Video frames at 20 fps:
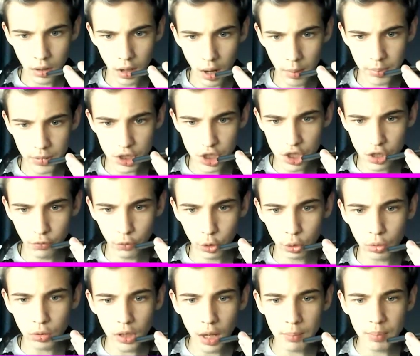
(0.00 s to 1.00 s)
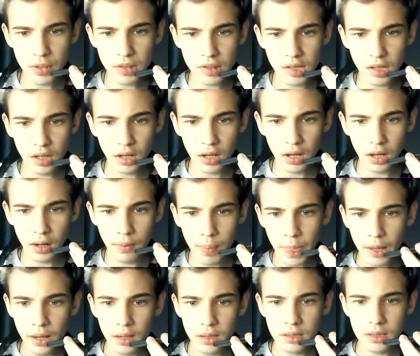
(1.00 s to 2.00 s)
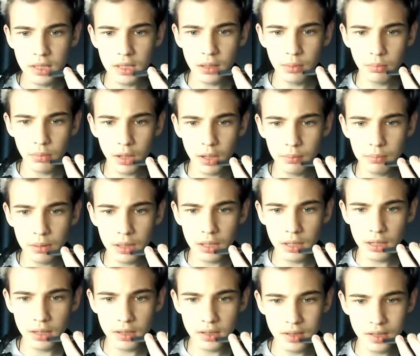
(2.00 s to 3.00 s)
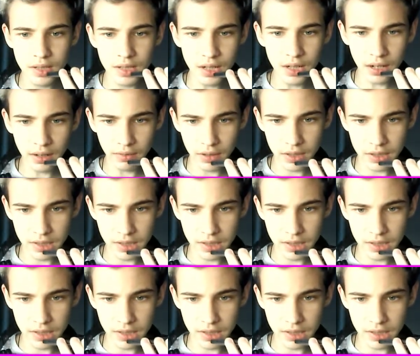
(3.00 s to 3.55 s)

А, подожди, вот тут написано демобилизировать.